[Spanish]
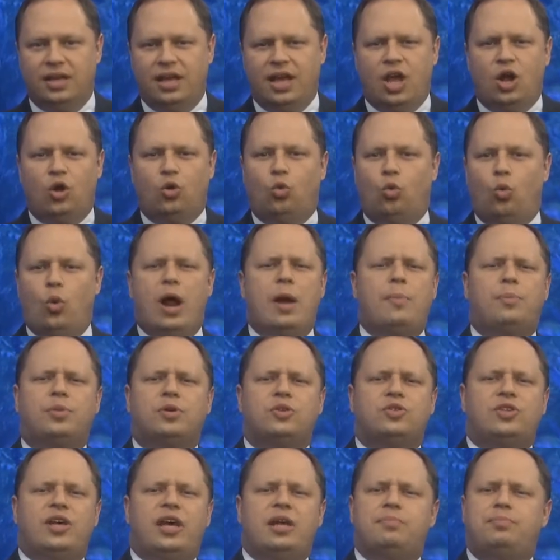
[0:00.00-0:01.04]

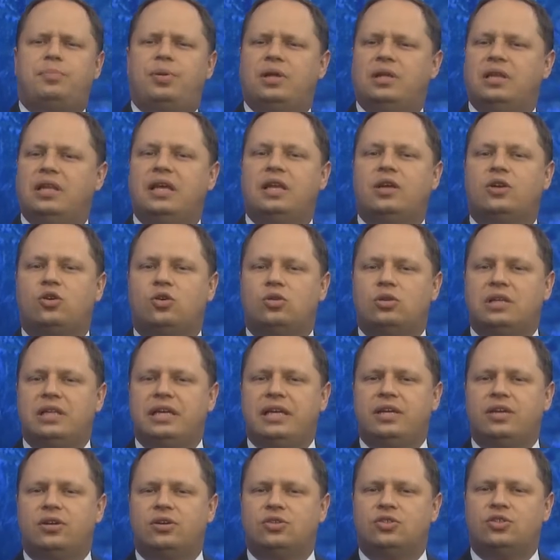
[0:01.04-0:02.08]
representan líderes
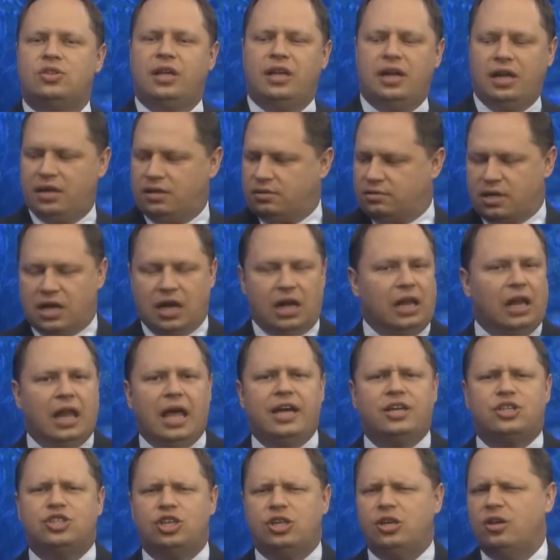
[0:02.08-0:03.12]
políticos de una
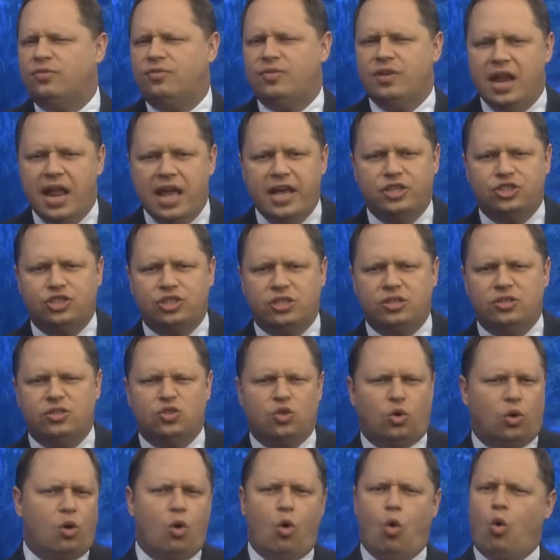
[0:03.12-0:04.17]
coalición de
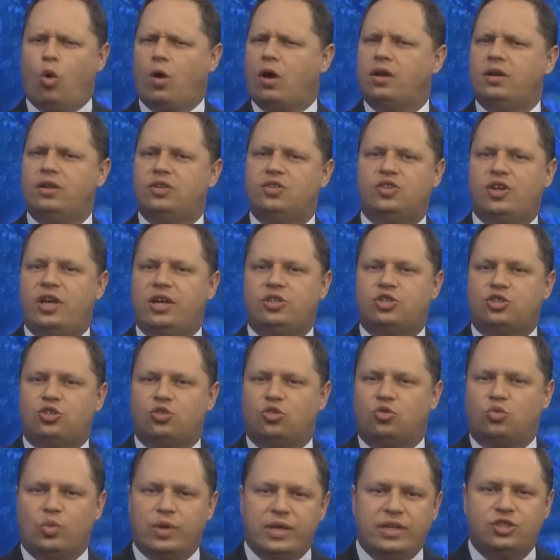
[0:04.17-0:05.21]
naciones o regiones
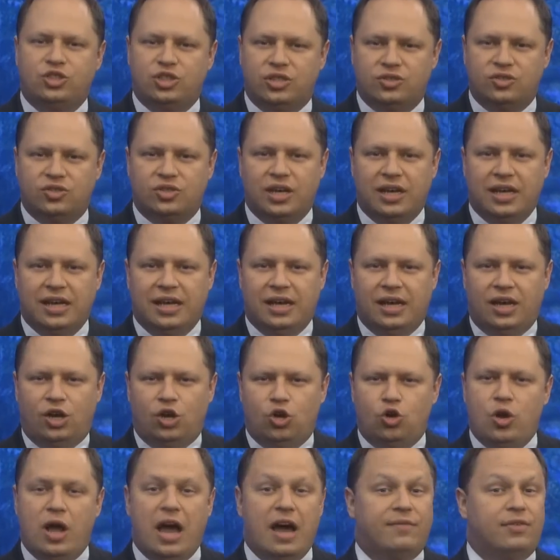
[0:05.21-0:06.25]
de una
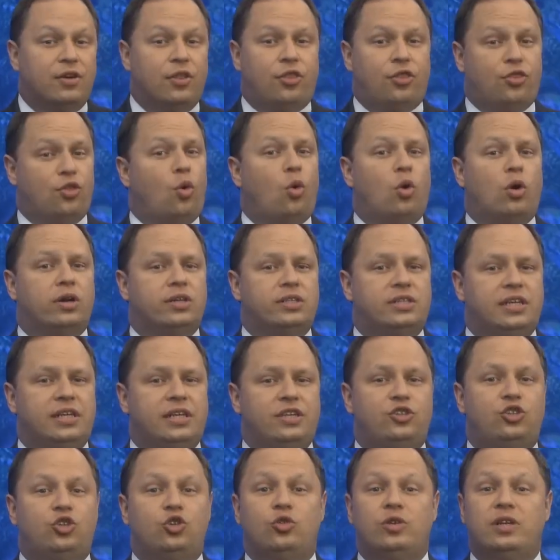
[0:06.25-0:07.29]
organización que tienen
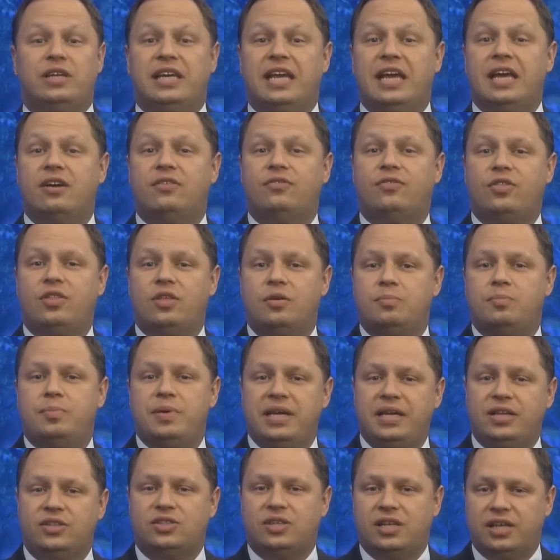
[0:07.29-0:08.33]
autoridad de darle
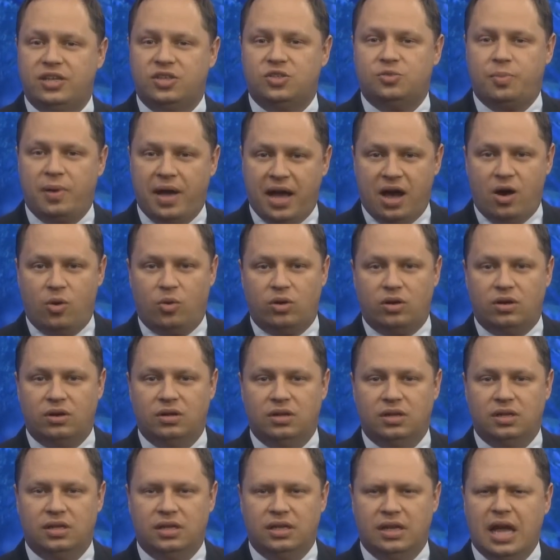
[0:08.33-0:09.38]
poder a la
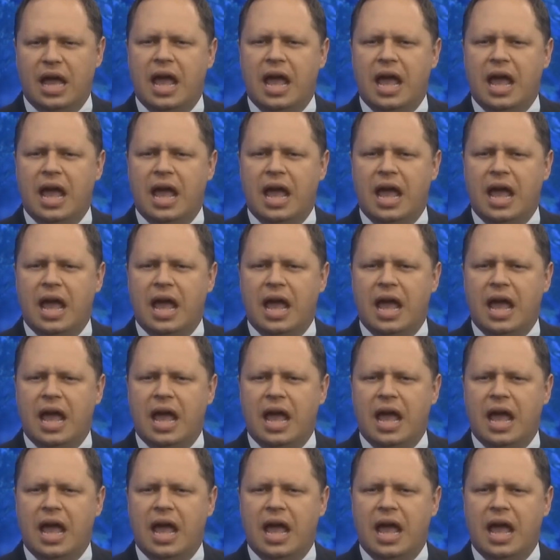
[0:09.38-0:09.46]
bestia.